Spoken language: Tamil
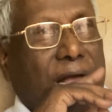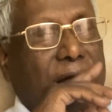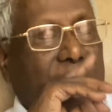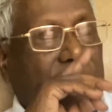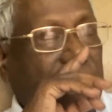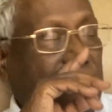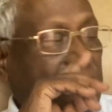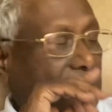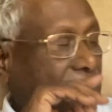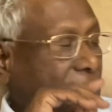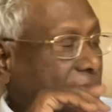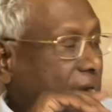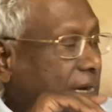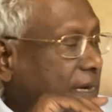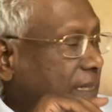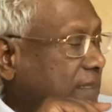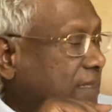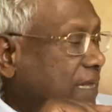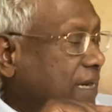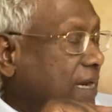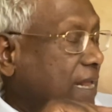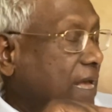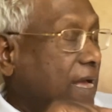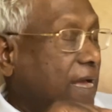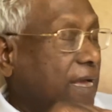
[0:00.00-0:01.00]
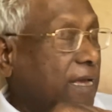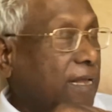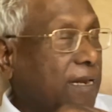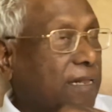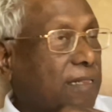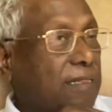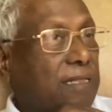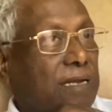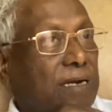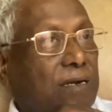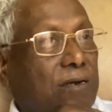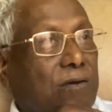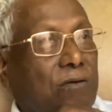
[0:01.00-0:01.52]
அந்த காலத்தில்
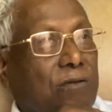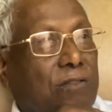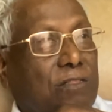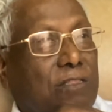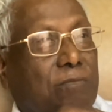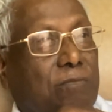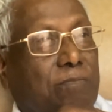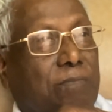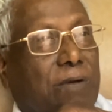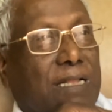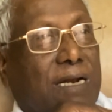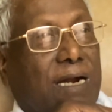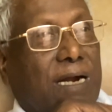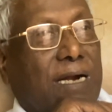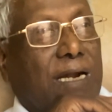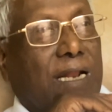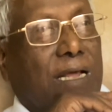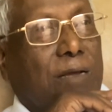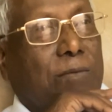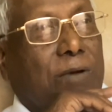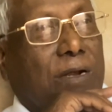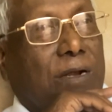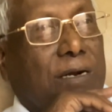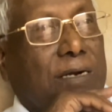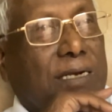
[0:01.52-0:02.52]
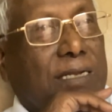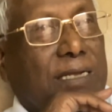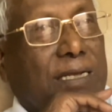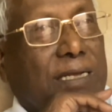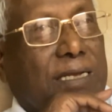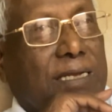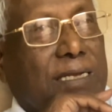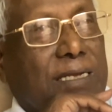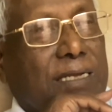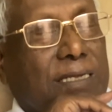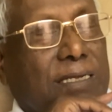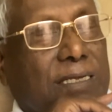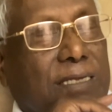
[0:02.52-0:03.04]
ஆயிரத்தி எட்நூற்றி பதினெட்டாம் ஆண்டு
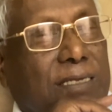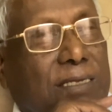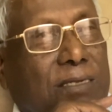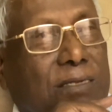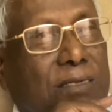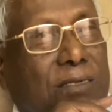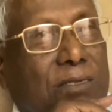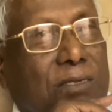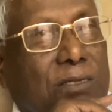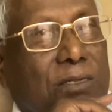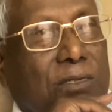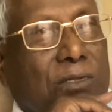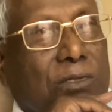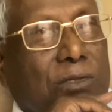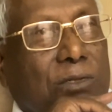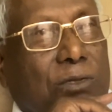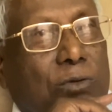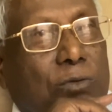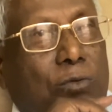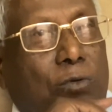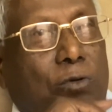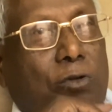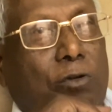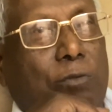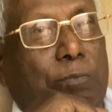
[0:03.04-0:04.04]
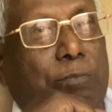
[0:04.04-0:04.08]
ஒரு